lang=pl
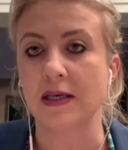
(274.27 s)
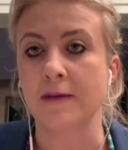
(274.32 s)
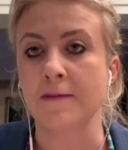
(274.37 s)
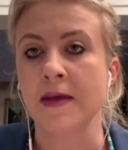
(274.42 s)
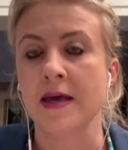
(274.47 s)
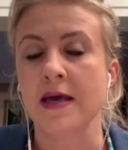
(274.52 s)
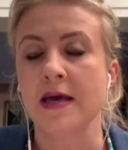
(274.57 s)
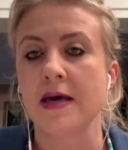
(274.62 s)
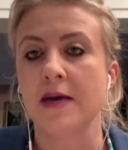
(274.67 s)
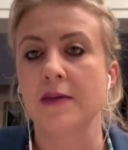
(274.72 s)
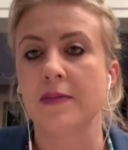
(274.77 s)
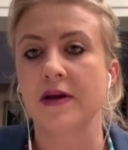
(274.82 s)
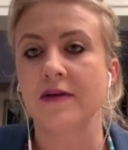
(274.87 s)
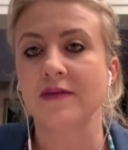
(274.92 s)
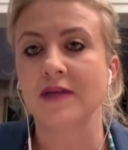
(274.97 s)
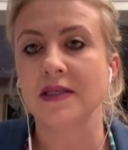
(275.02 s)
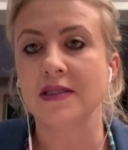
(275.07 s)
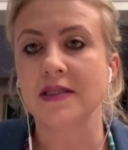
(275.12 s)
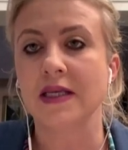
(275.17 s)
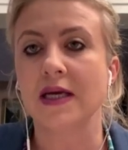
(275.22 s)
I
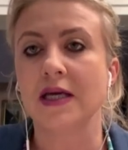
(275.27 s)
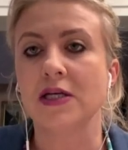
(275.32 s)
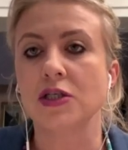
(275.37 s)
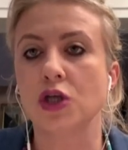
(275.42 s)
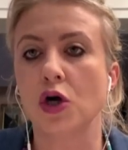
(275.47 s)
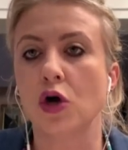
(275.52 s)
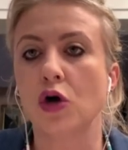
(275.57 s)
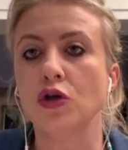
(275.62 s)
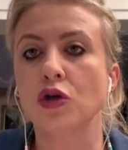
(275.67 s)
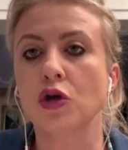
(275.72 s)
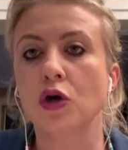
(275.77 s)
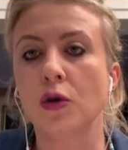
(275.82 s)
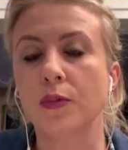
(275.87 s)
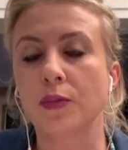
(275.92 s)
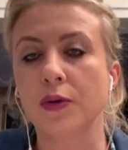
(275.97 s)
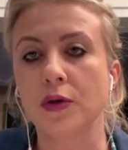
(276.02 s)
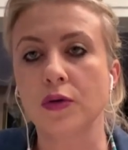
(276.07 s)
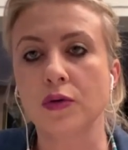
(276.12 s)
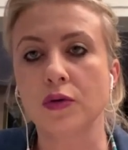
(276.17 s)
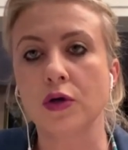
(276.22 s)
prawda jest taka, że oni
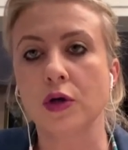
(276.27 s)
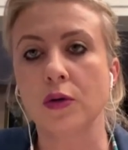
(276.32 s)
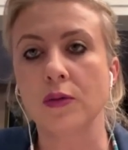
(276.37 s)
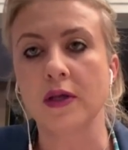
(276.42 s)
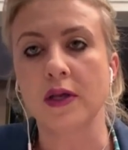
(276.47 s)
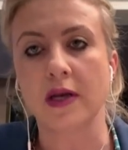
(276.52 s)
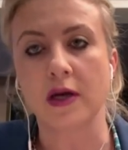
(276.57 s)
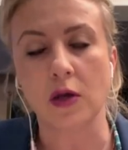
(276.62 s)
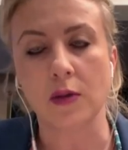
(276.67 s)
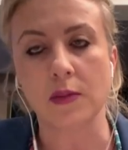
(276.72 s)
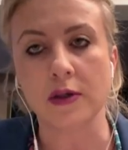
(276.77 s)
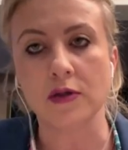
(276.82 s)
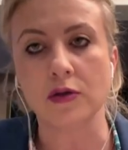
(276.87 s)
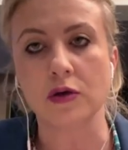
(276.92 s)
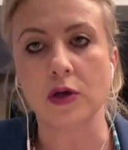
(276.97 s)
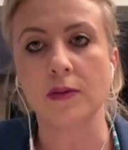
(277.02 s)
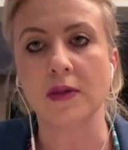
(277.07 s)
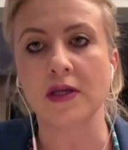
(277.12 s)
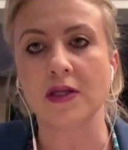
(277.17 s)
opiniują i rekomendują,